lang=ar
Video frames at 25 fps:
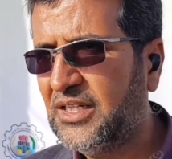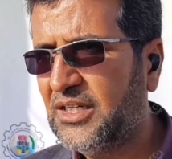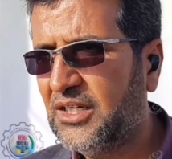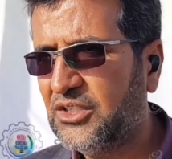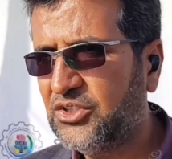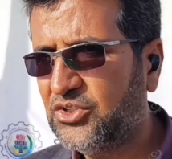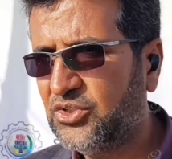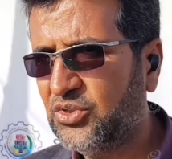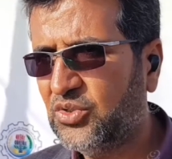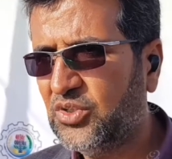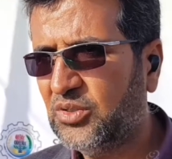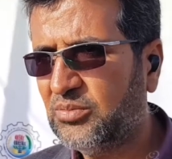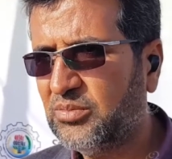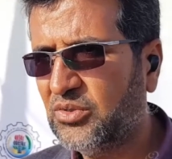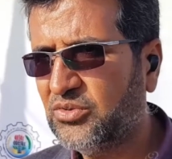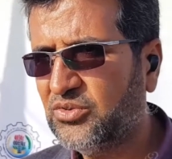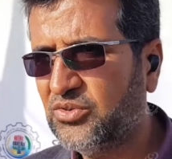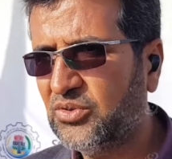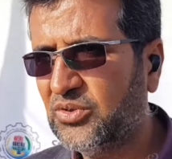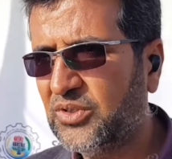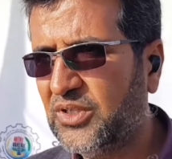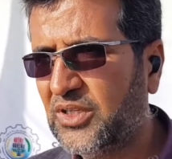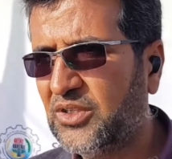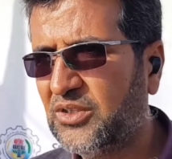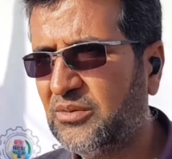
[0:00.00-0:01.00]
الشكر
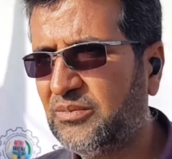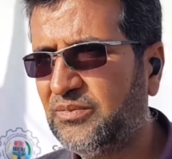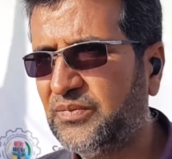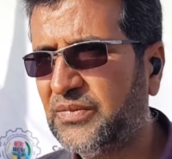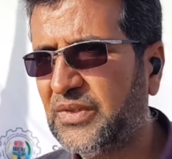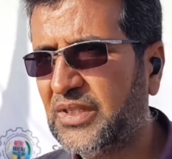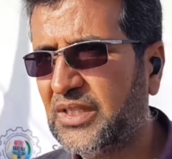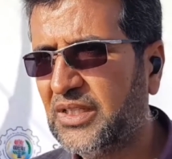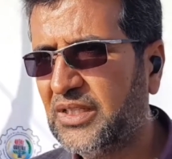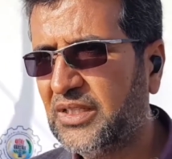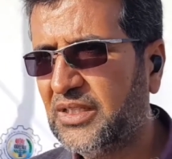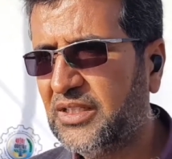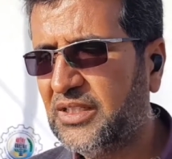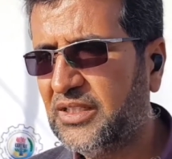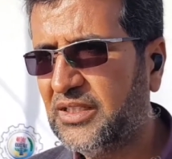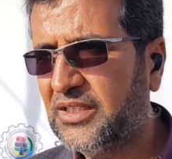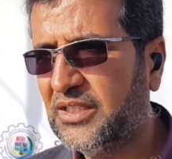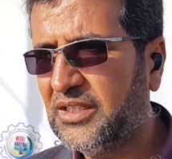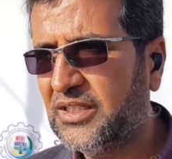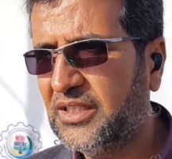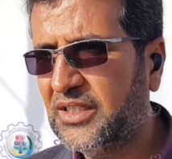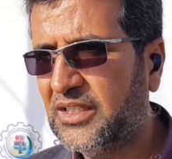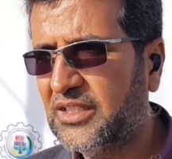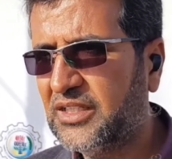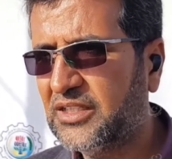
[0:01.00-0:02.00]
موصول لهم
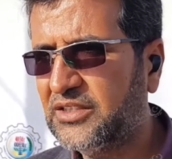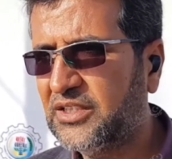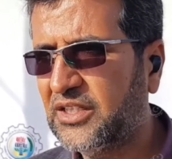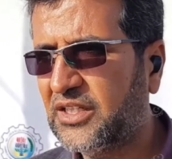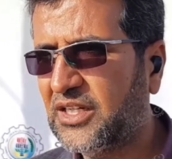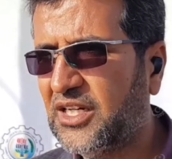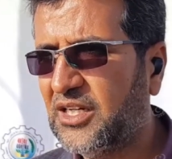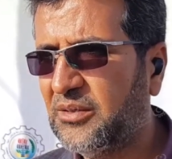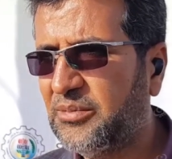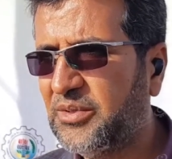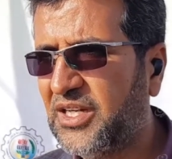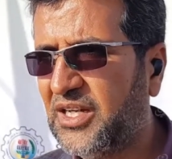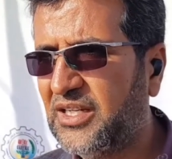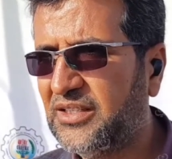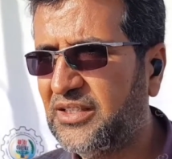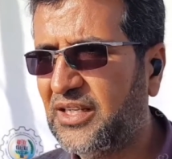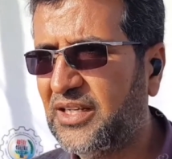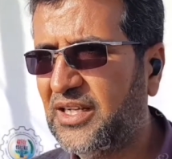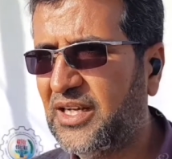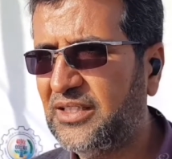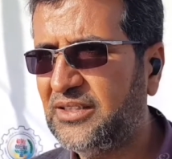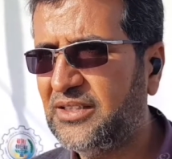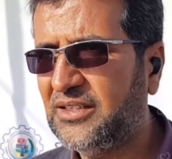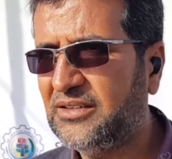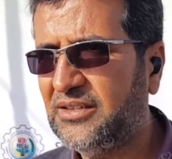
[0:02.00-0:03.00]
للارتقاء بهذا
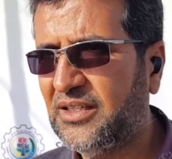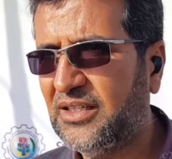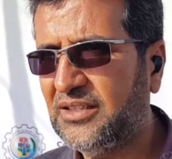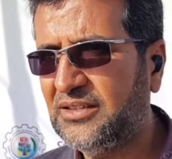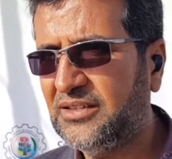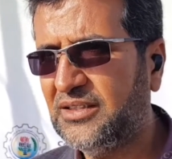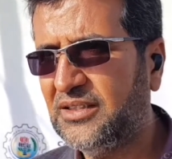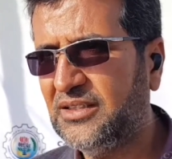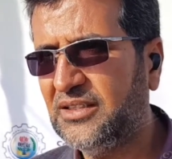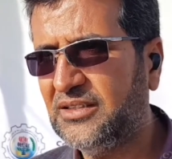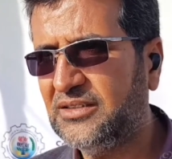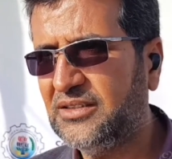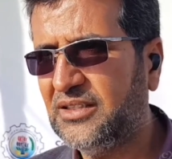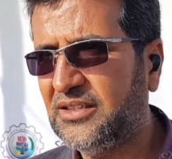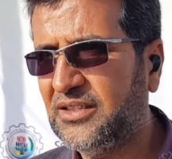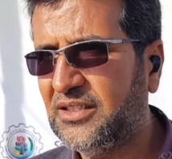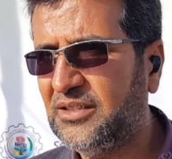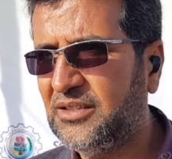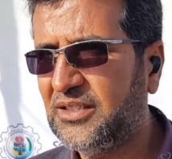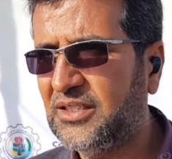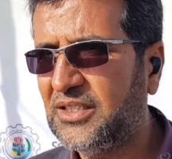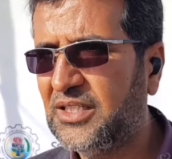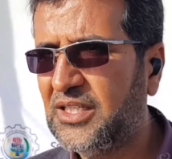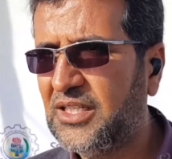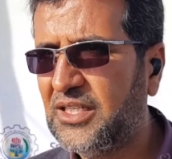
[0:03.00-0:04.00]
الحدث حتى
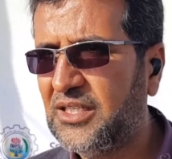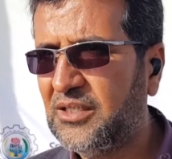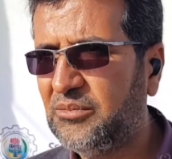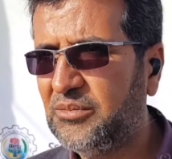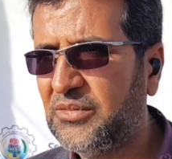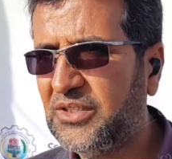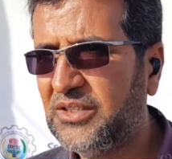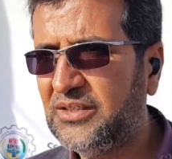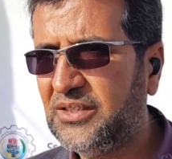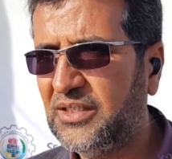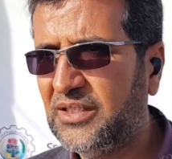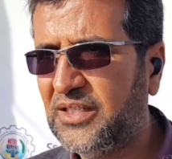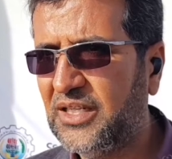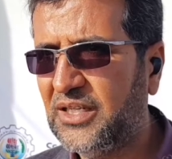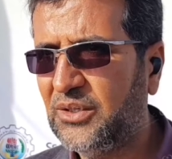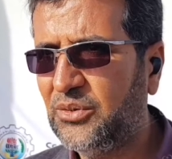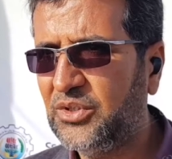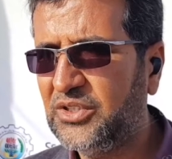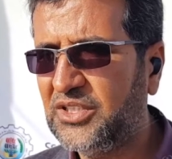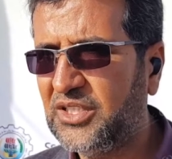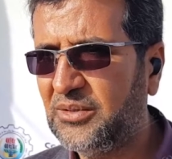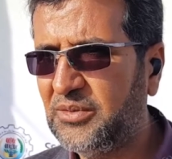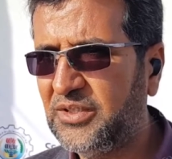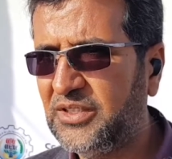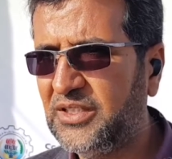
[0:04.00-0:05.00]
يرتقي بإذن الله
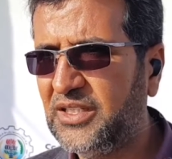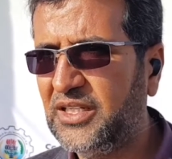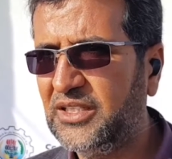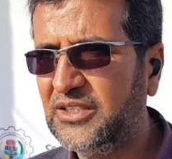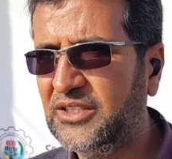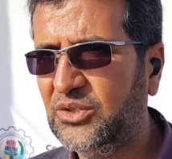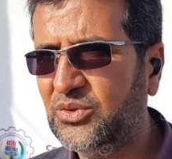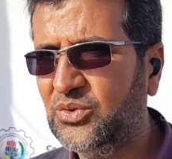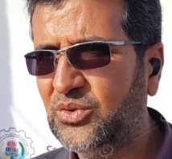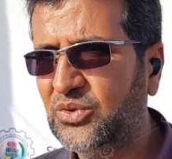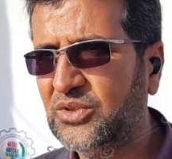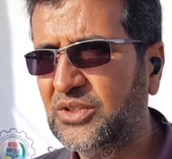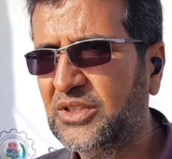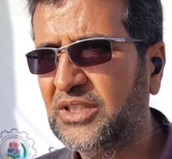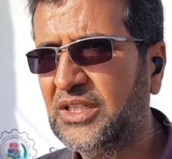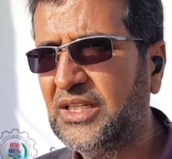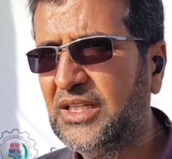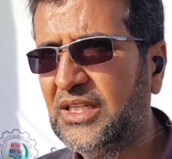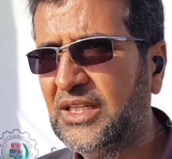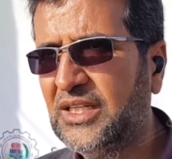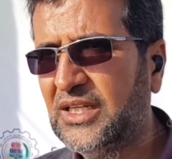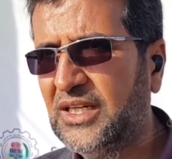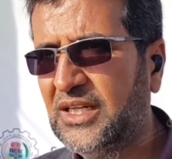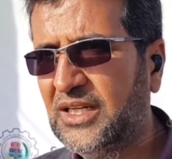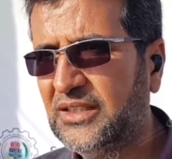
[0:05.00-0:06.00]
ونتمنى أن يكون
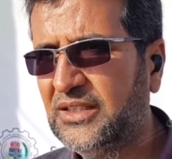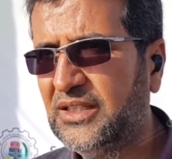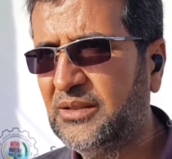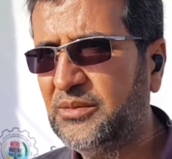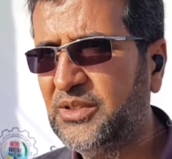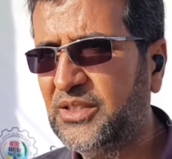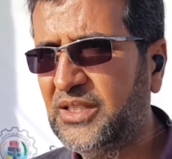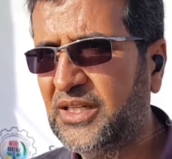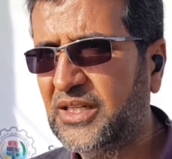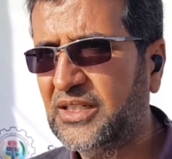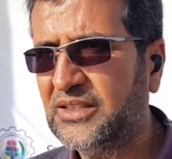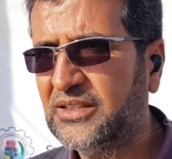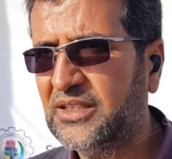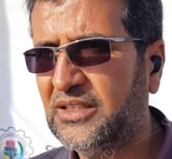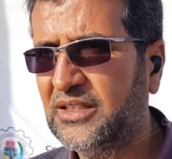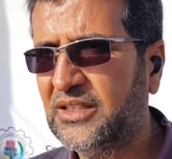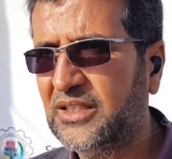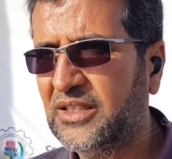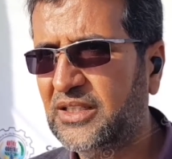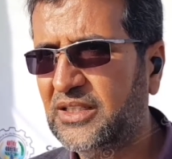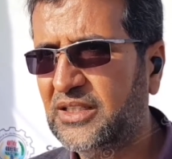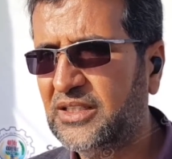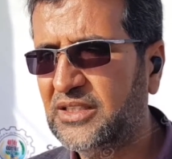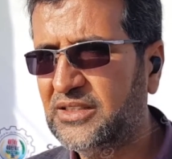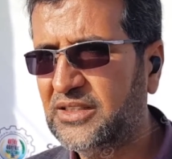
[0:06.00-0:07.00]
هذا بداية
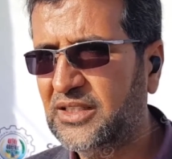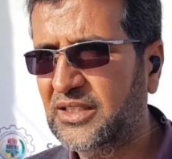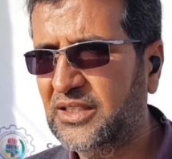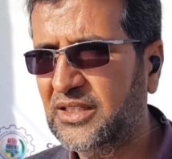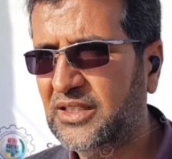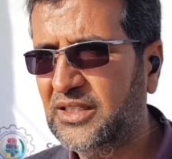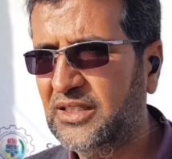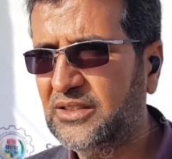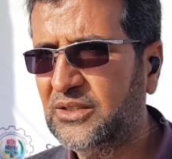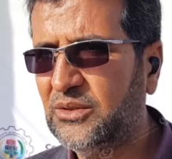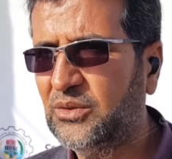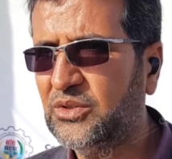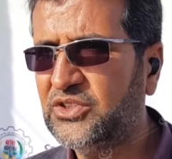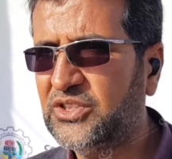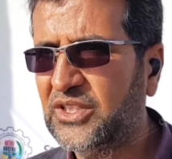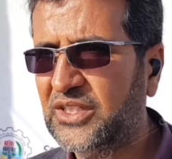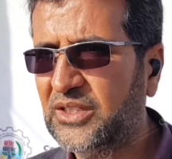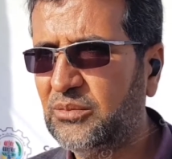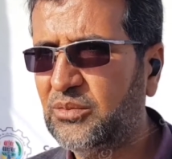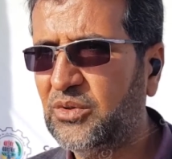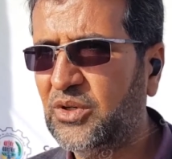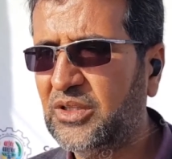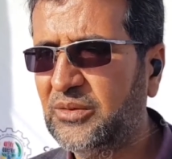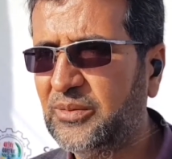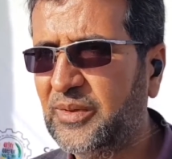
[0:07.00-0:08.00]
للسنة هذه والسنة
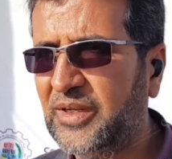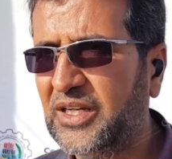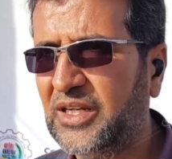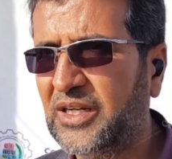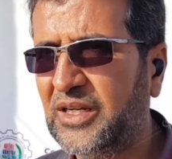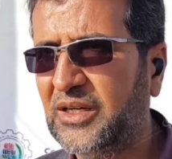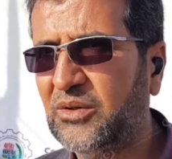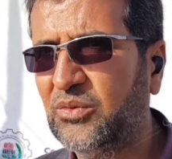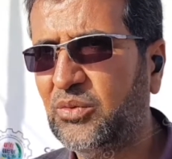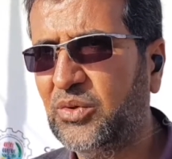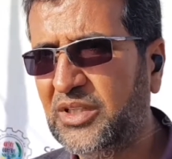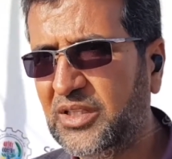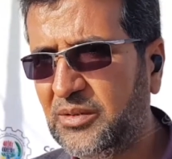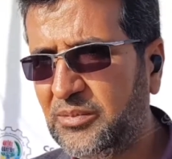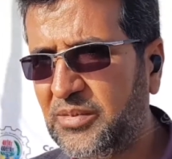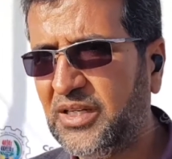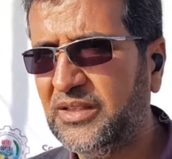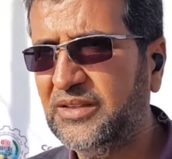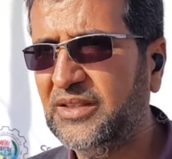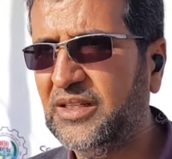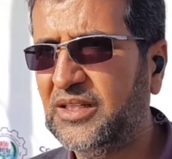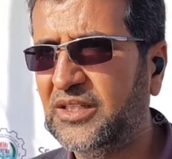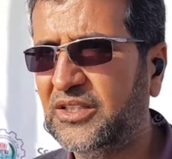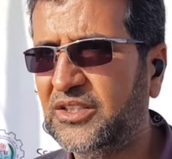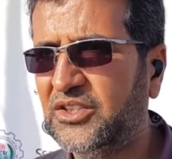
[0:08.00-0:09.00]
المقبلة واللي
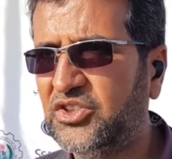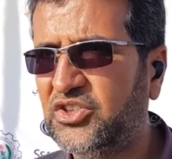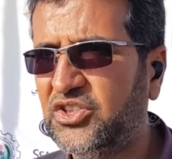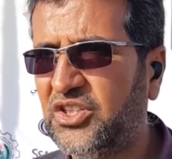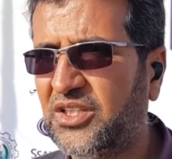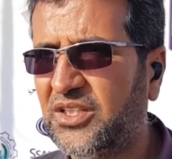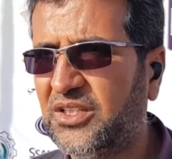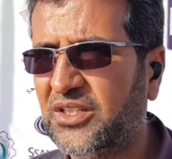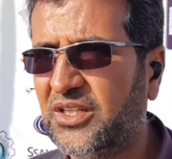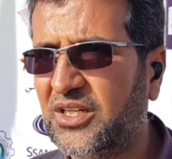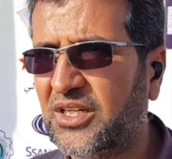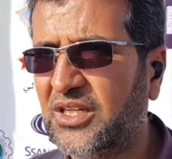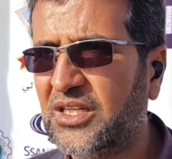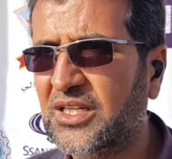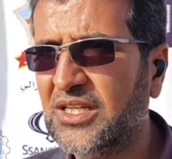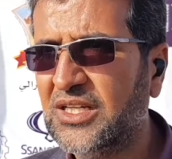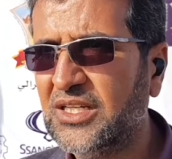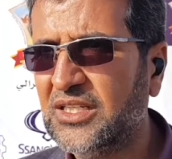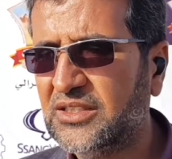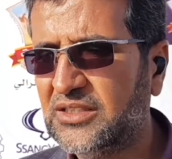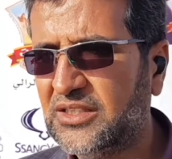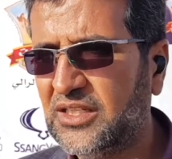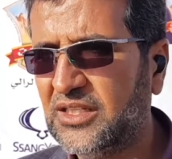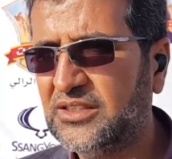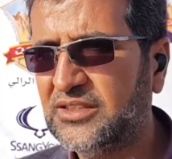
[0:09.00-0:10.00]
بعدها إن شاء الله
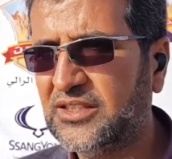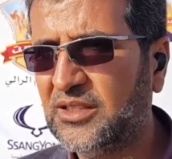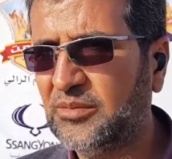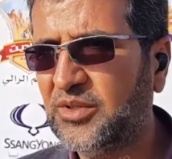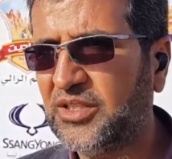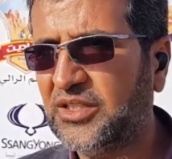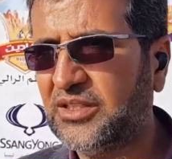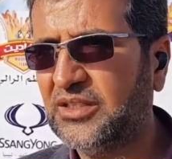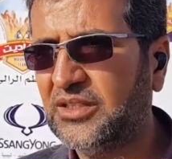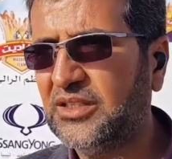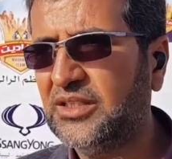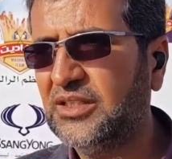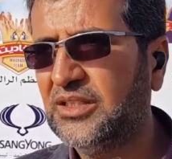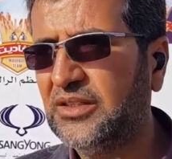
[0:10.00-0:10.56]
سيستمر